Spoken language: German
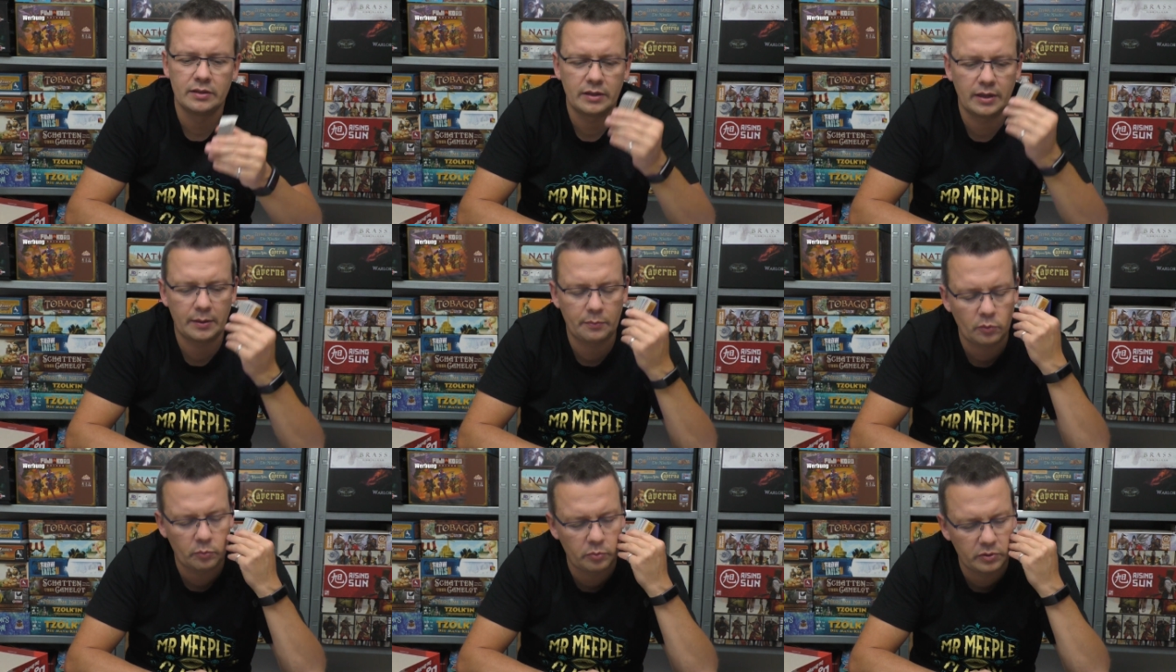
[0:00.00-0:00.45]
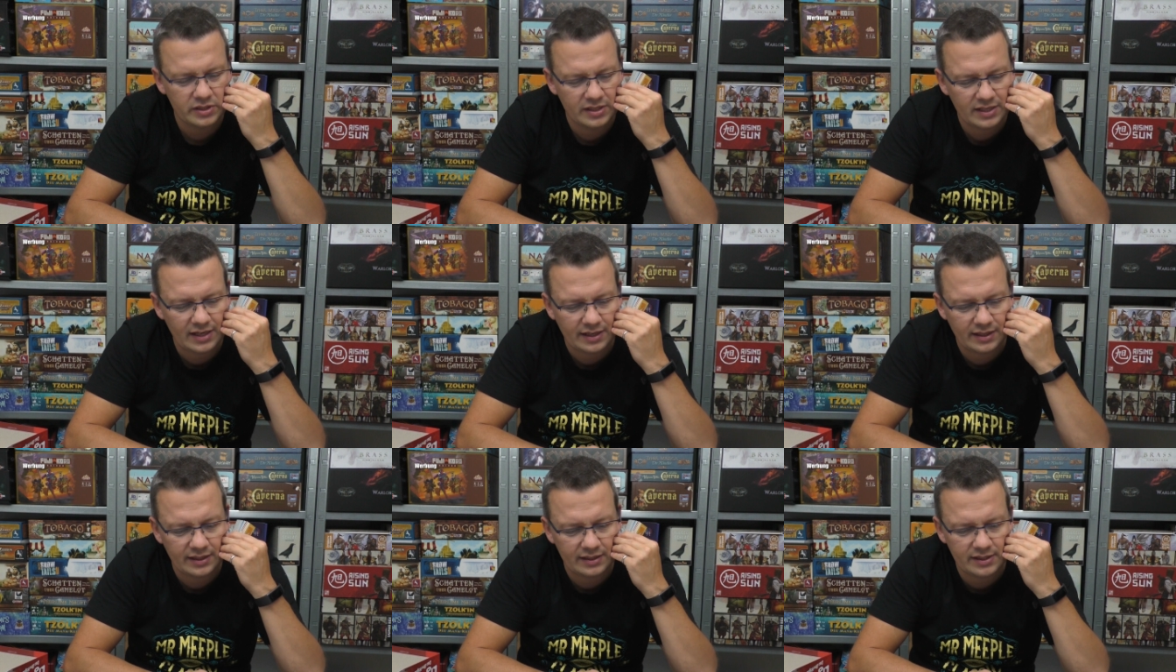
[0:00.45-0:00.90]
Apropos
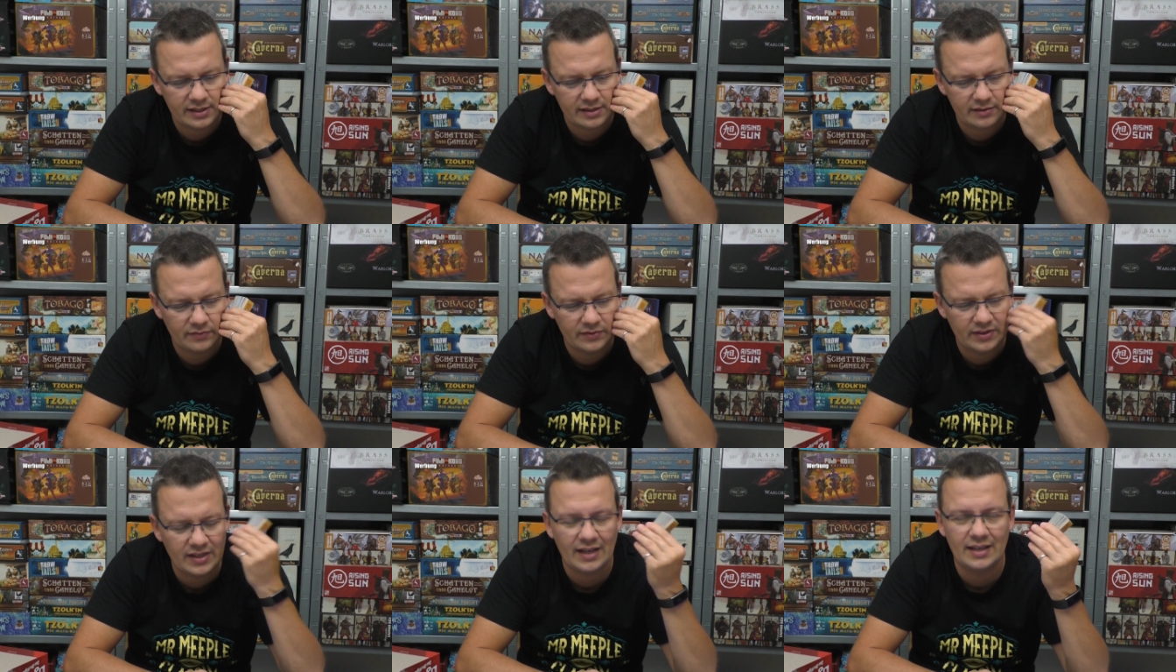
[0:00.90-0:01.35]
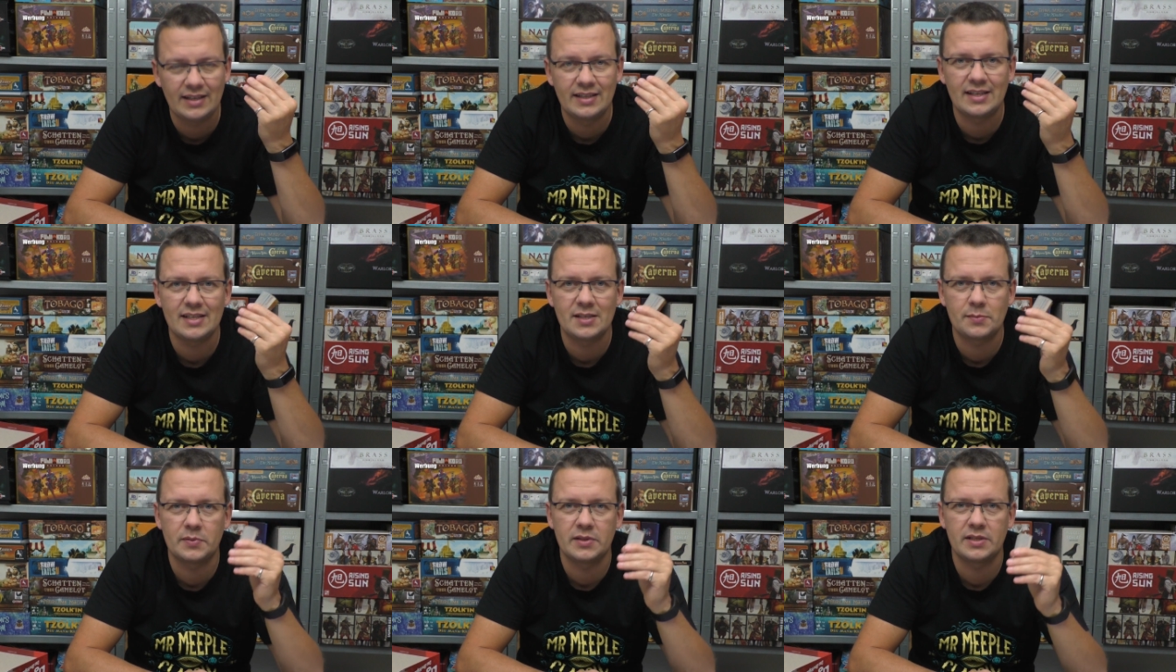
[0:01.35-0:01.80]
Sackgasse, wie kann
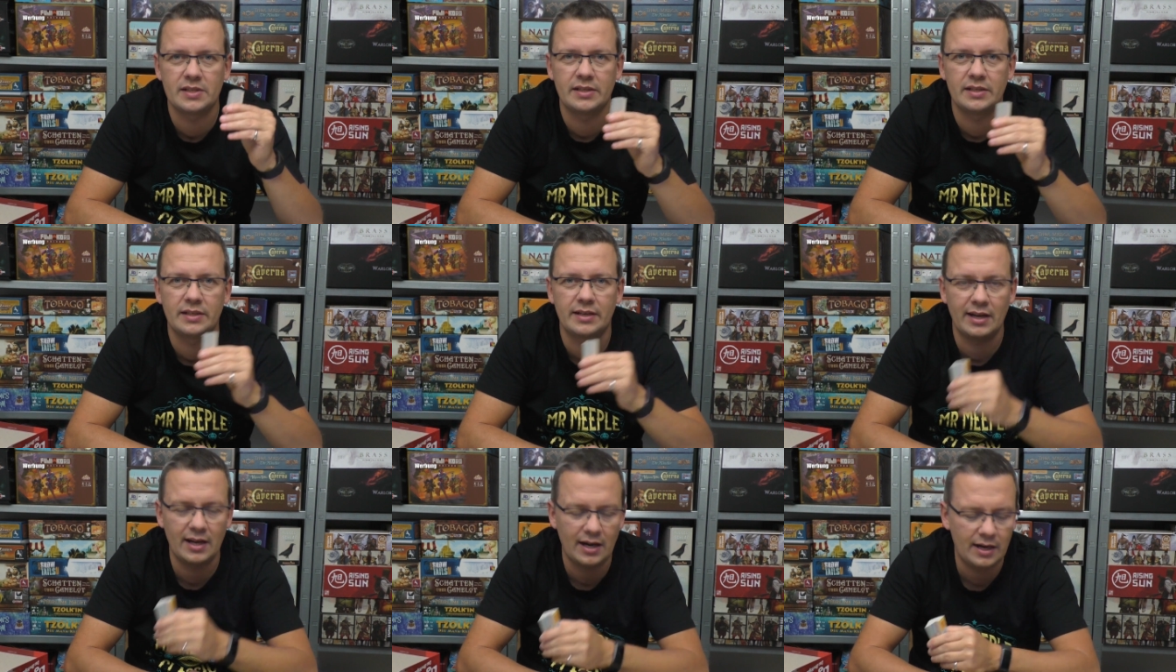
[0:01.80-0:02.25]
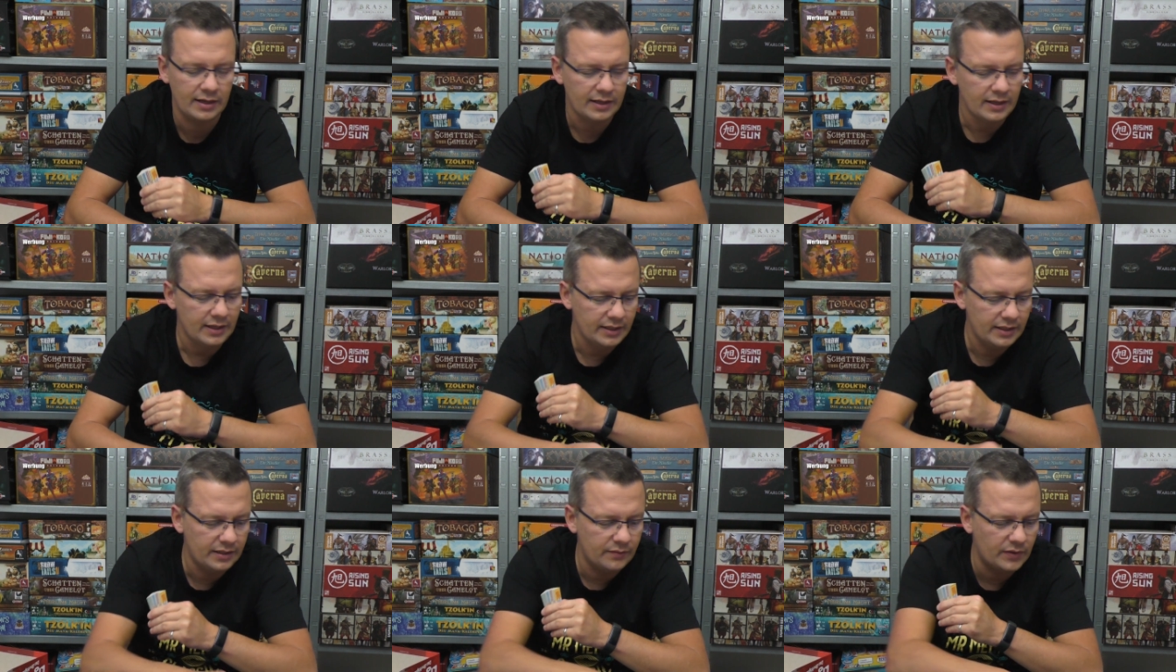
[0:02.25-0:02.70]
das passieren? Klar,
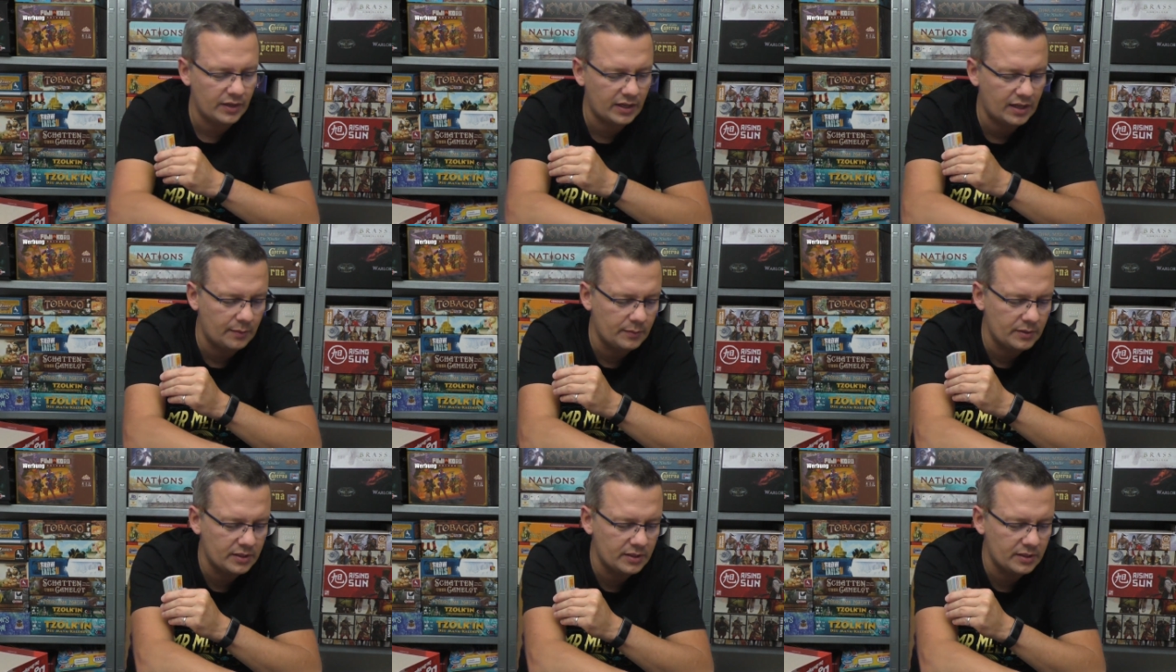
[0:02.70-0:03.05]
irgendwann kann